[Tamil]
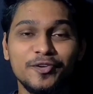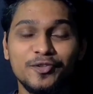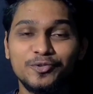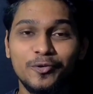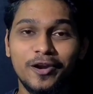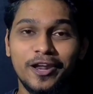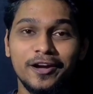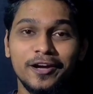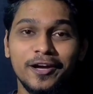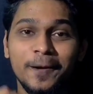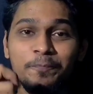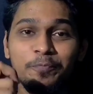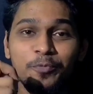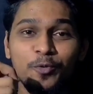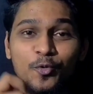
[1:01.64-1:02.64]
அப்படின்னு வந்து
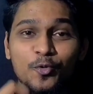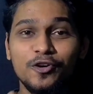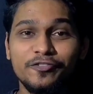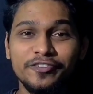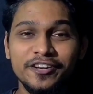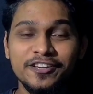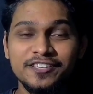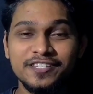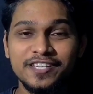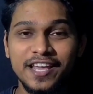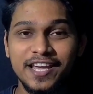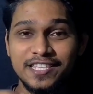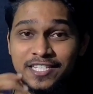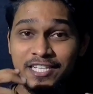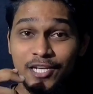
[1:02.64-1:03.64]
சொல்கிறாங்க உங்கள்
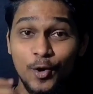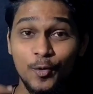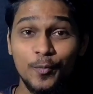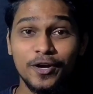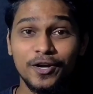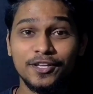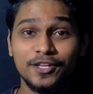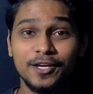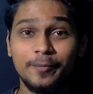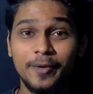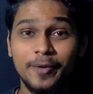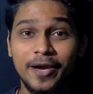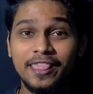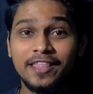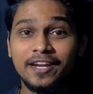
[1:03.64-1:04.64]
ஃப்ரெண்ட்ஸ் யாராச்சும் லவ்
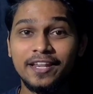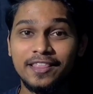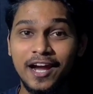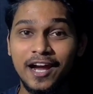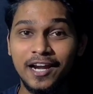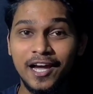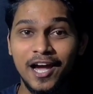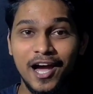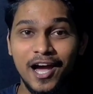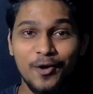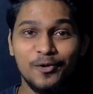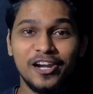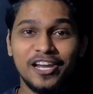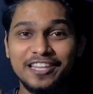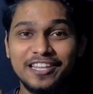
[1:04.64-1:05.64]
பண்ணுறதுக்கு பயந்துட்டு இருந்தாங்கன்னா
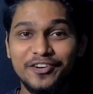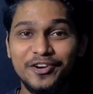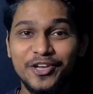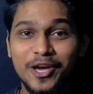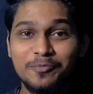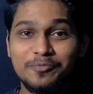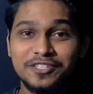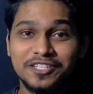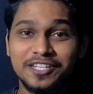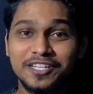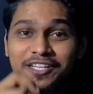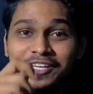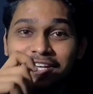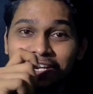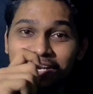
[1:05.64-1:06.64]
அவங்களுக்கு இந்த வீடியோ
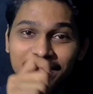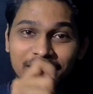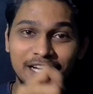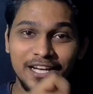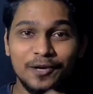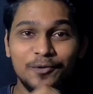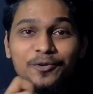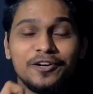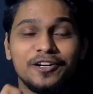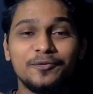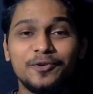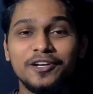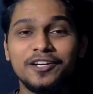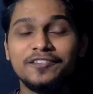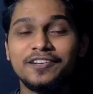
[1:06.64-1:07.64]
அமைச்சிட்டு
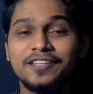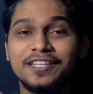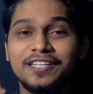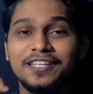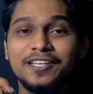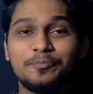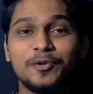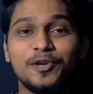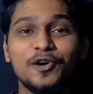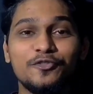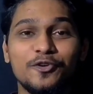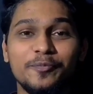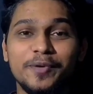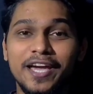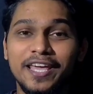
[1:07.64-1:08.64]
உனக்கு வந்து
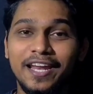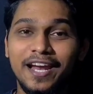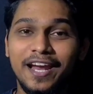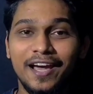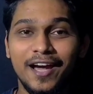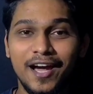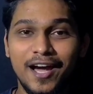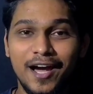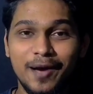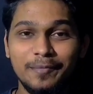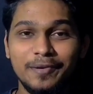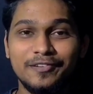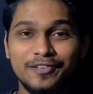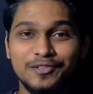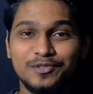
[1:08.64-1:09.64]
பிலோஃபோபியா இருக்குடா
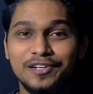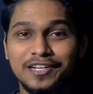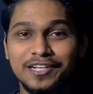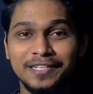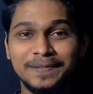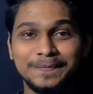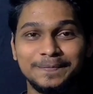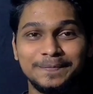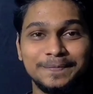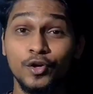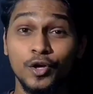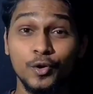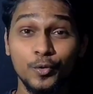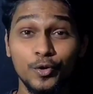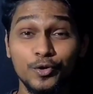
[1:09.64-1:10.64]
அப்படின்னு வந்து சொல்லுங்கள்
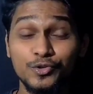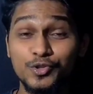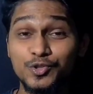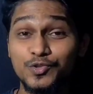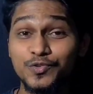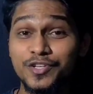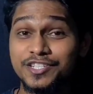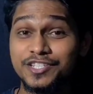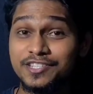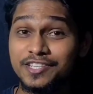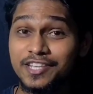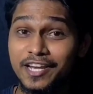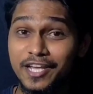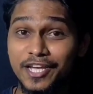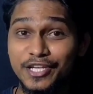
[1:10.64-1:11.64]
ஒரு
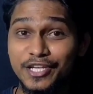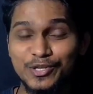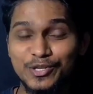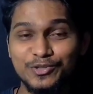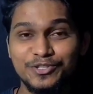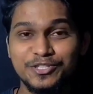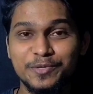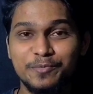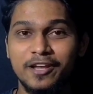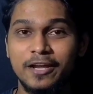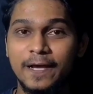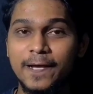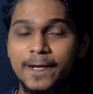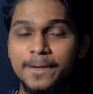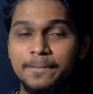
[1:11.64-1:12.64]
சுச்சுவேஷன் தரேன் யோசிச்சு
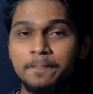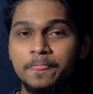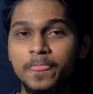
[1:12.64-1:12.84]
பாருங்க